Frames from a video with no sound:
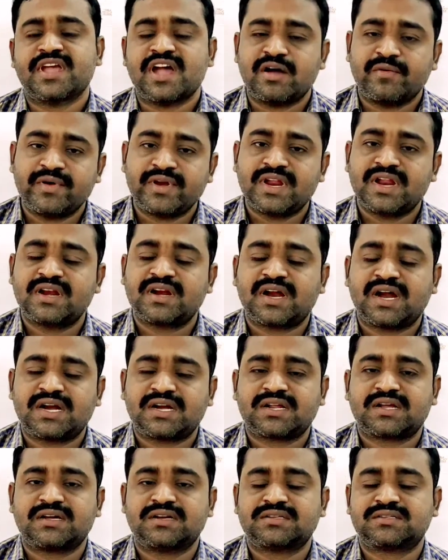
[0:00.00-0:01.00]
యాభై నాలుగు
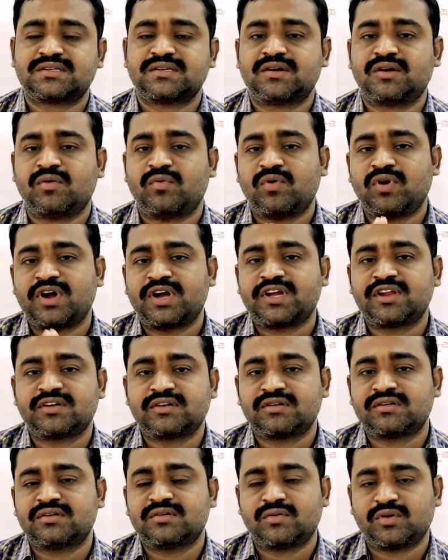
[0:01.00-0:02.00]
ఆర్టికల్స్లో ఒకట
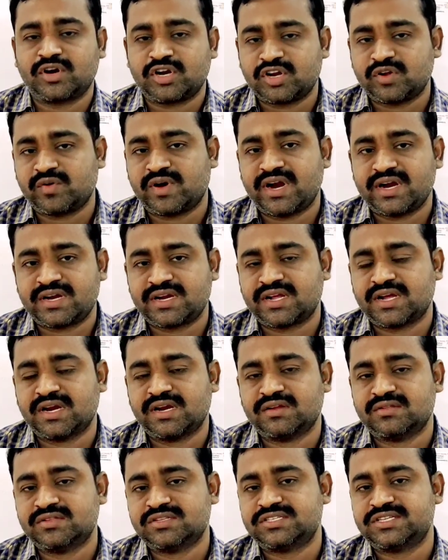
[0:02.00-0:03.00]
ఒకటవ
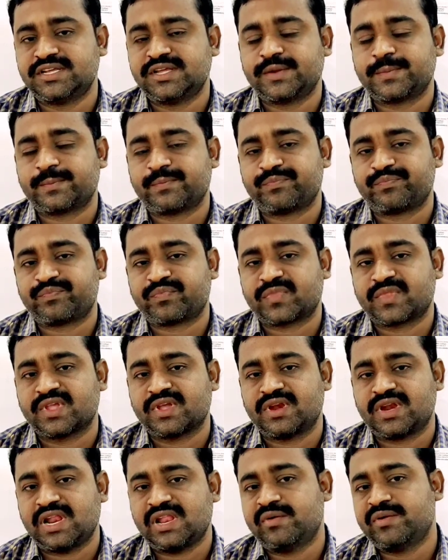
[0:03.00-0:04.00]
ఆర్టికల్ నుంచి
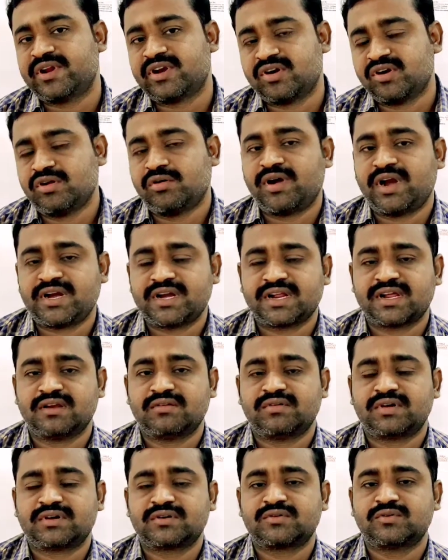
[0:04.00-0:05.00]
నలభై రెండవ ఆర్టికల్
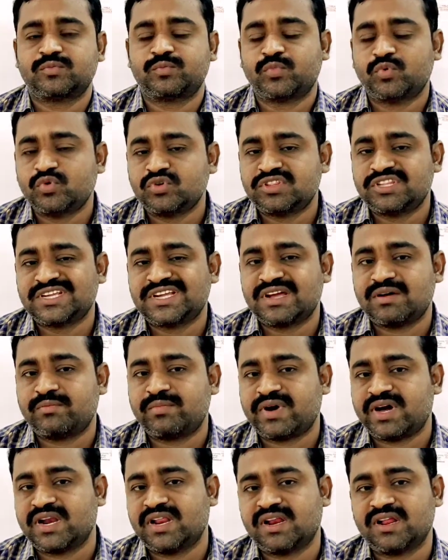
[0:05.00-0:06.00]
వరకు పూర్తిగా
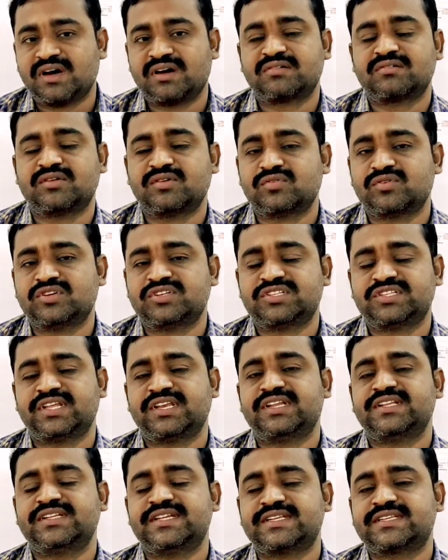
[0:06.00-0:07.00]
బాలల హక్కుల గురించి
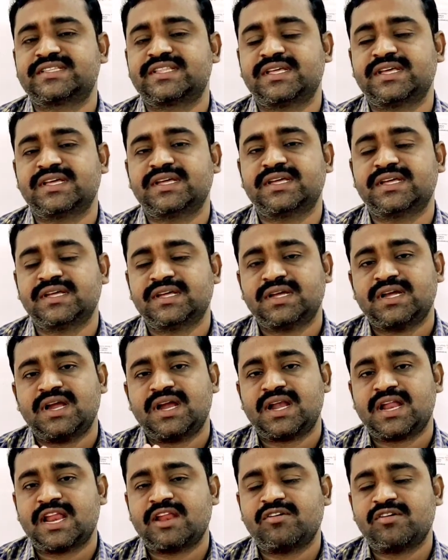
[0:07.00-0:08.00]
తెలియజేస్తే
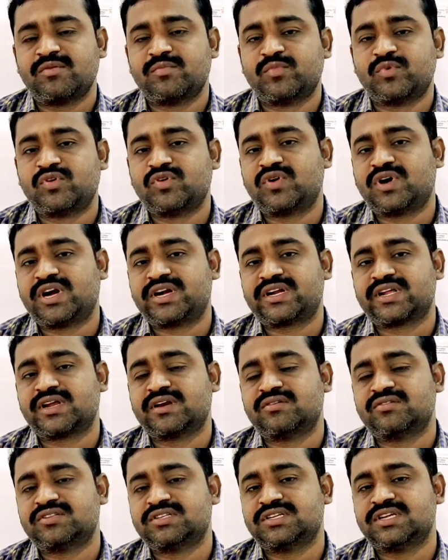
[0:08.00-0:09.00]
నలభై మూడో
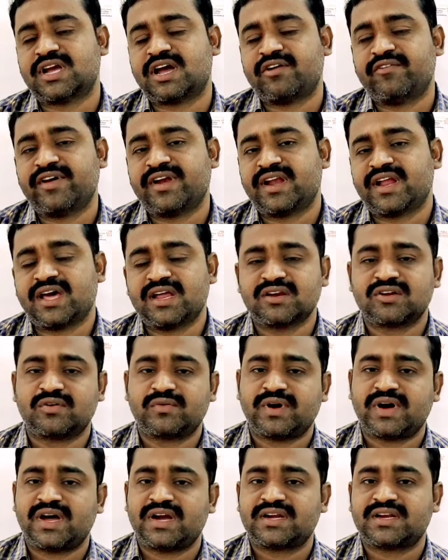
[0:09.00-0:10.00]
ఆర్టికల్ నుంచి యాభై నాలుగో
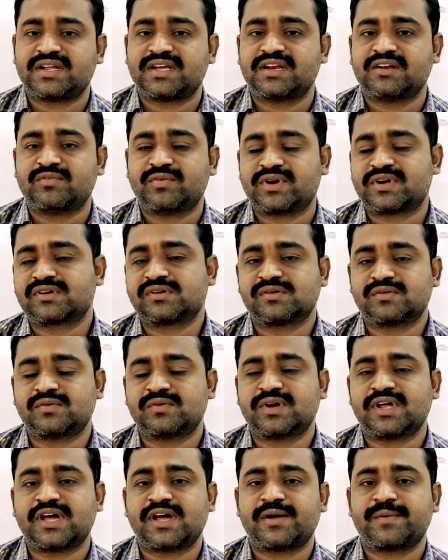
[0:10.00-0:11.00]
ఆర్టికల్ వరకు
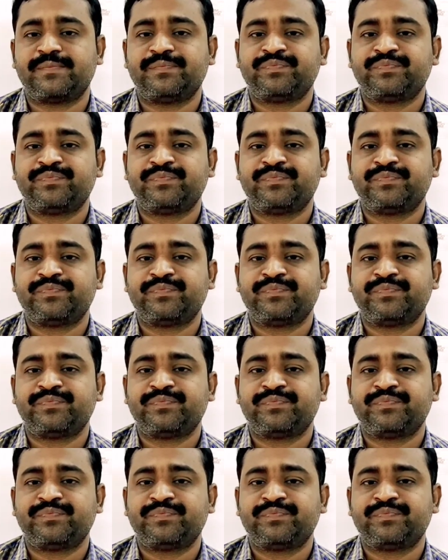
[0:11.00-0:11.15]
కూడా